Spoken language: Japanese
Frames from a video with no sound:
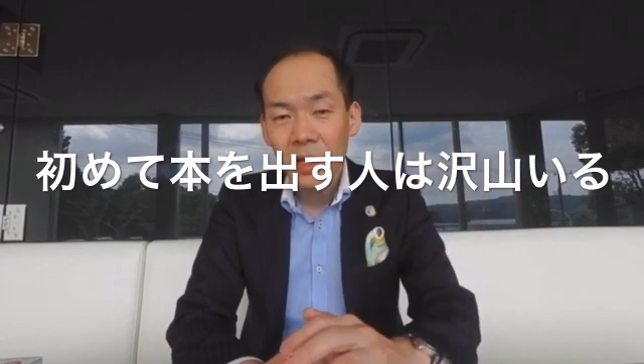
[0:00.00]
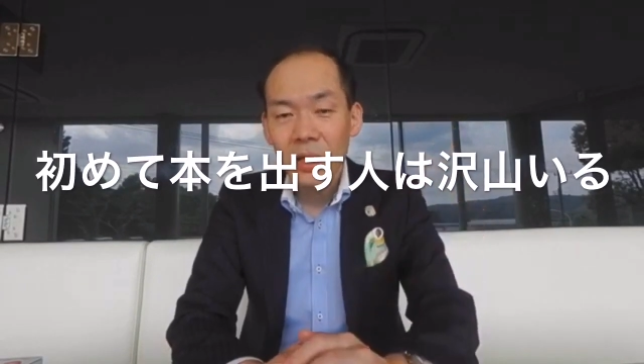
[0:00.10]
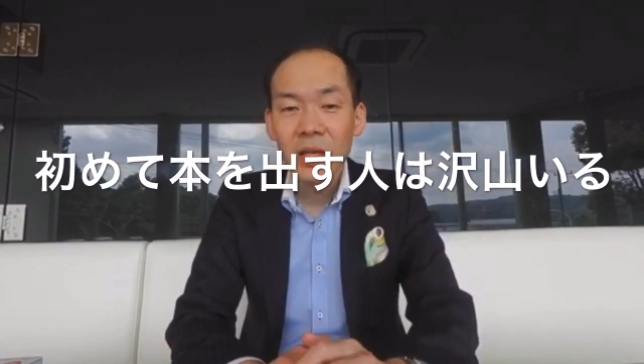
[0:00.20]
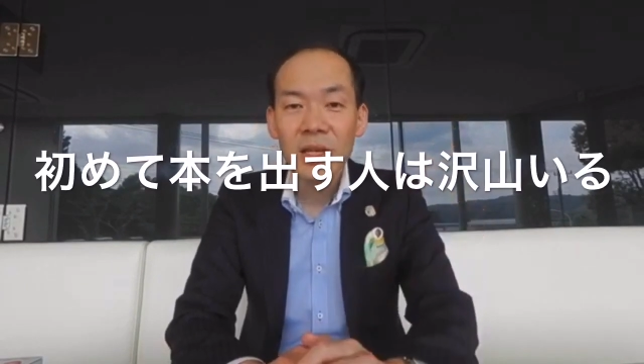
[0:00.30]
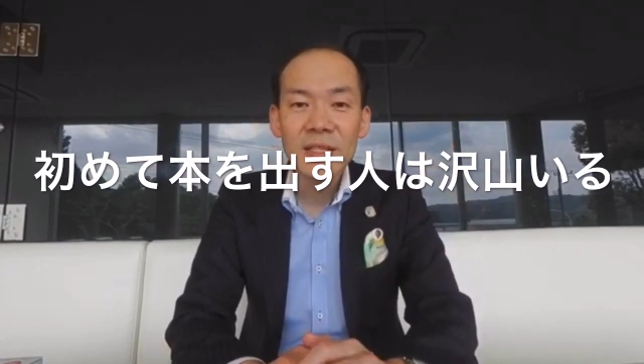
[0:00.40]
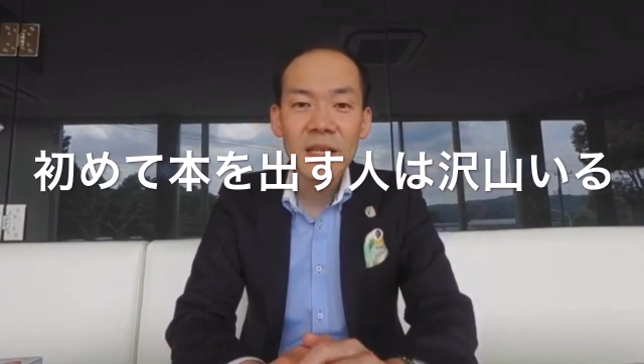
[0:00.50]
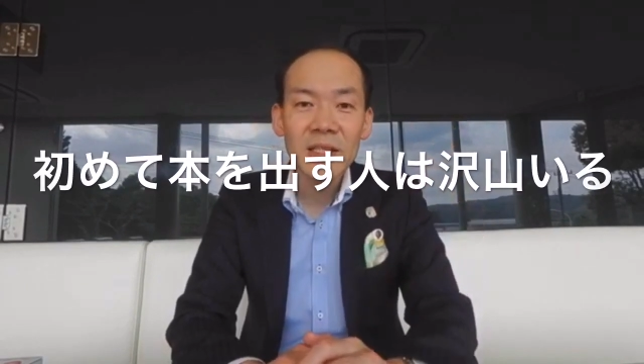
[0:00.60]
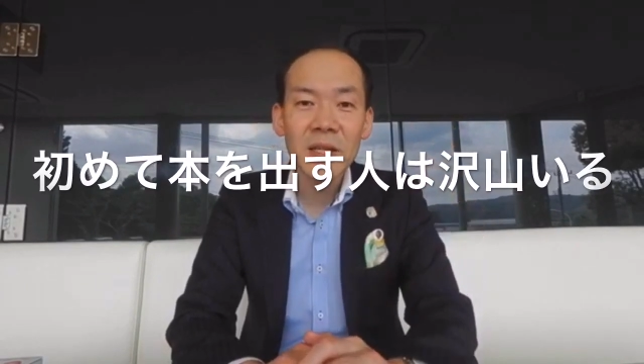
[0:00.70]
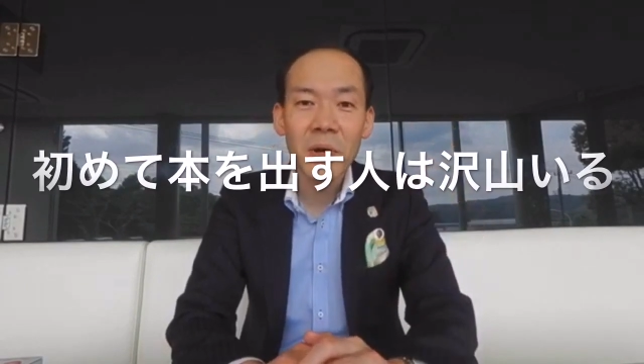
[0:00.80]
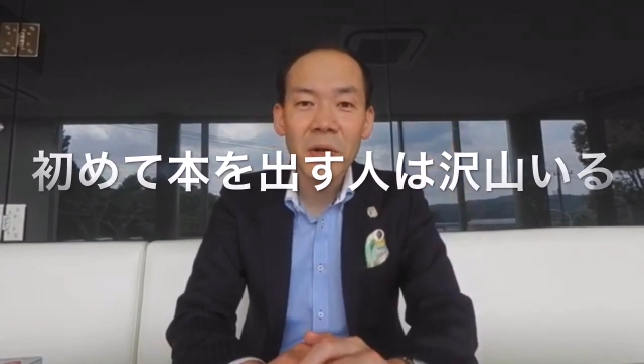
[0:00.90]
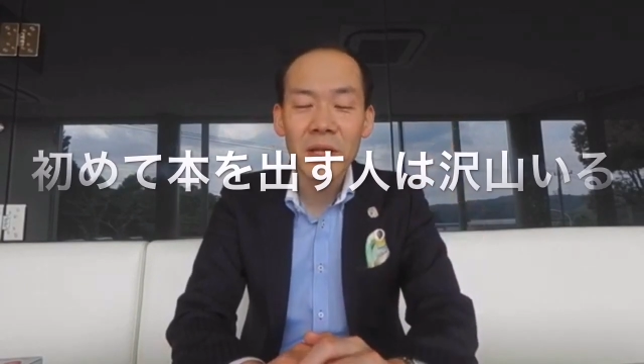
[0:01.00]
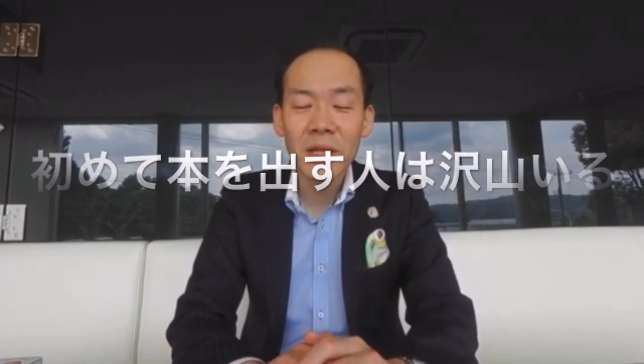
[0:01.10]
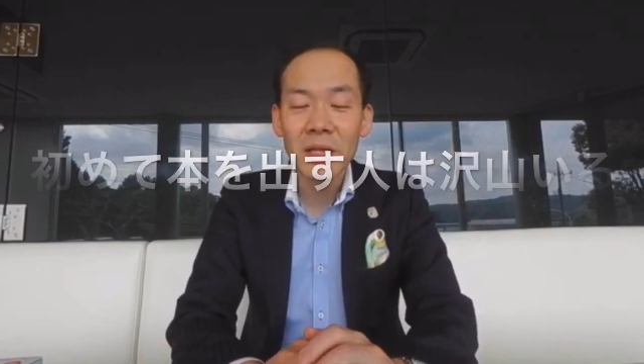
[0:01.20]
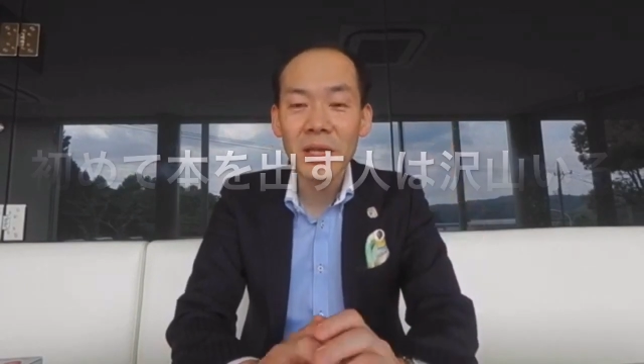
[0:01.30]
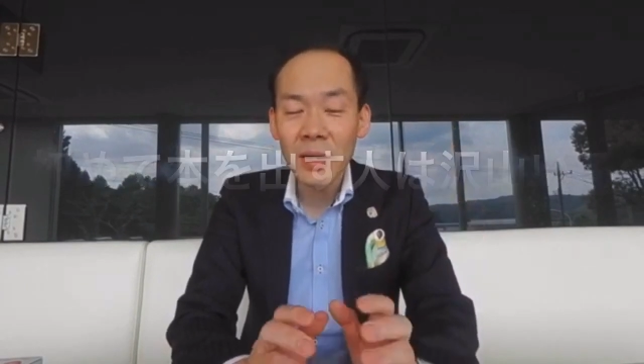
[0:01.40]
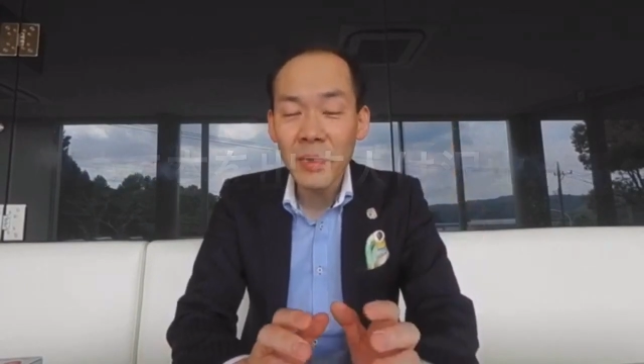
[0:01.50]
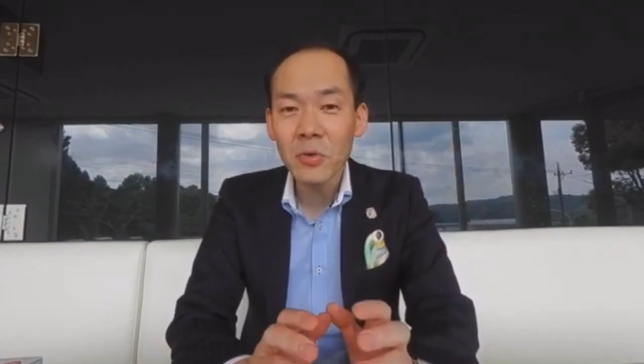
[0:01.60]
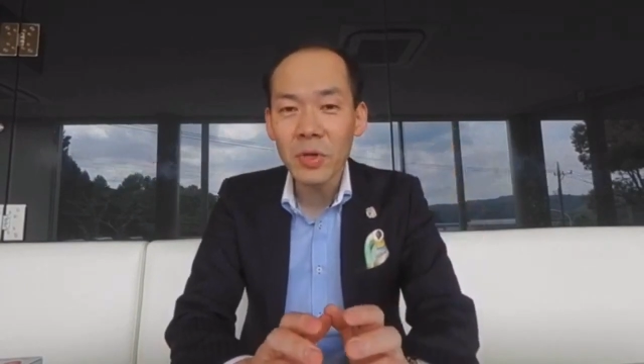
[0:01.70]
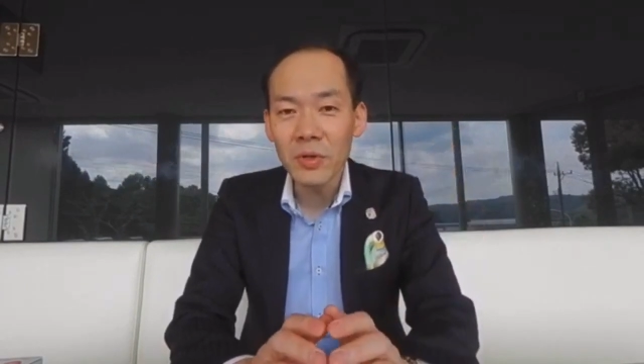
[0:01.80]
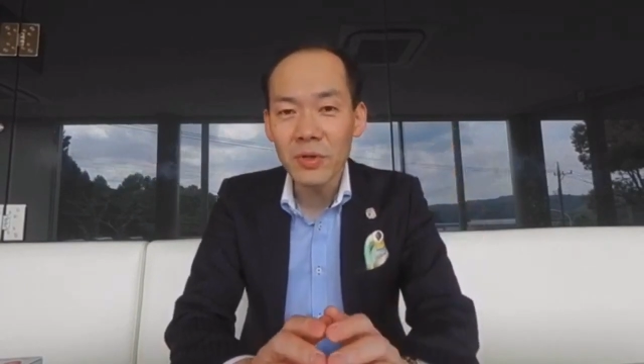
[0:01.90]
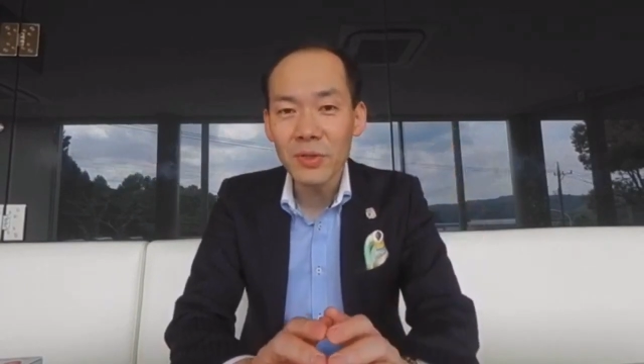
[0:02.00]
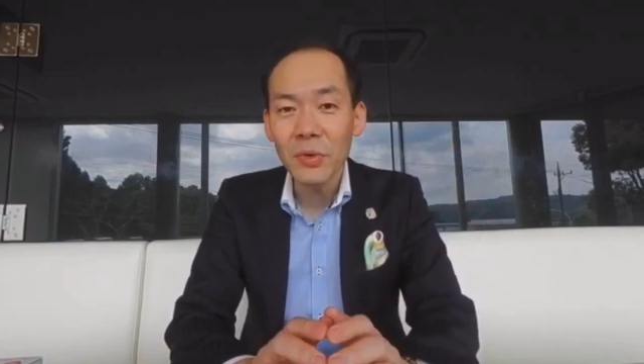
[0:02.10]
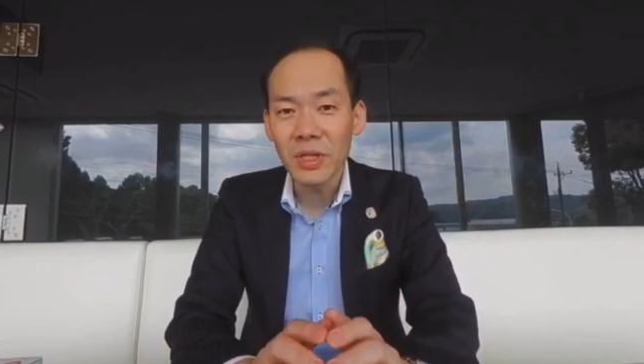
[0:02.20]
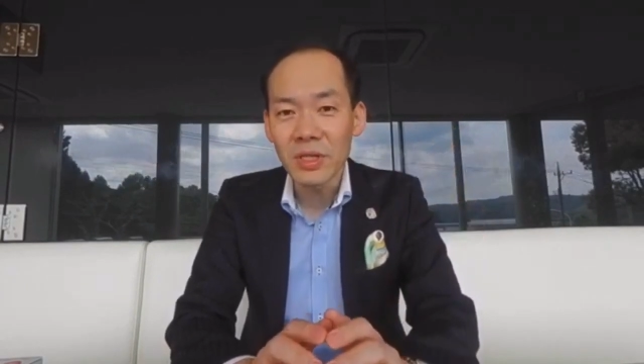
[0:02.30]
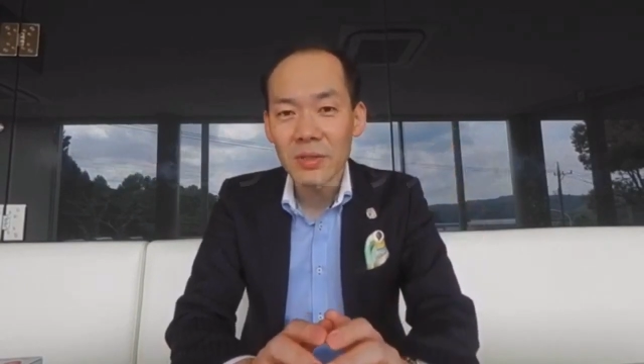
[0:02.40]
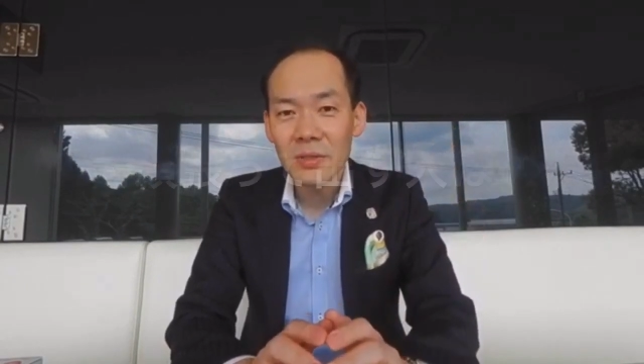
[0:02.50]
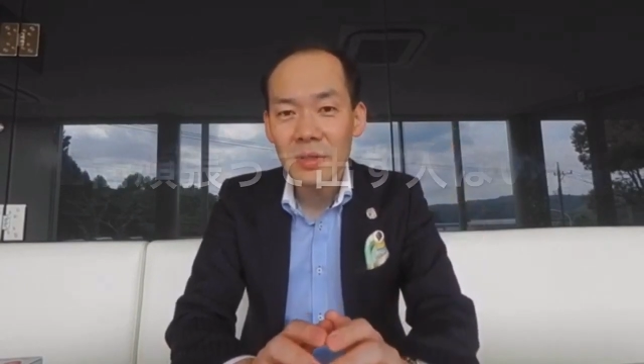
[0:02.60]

で1冊で終わる方って山ほどいるそうです。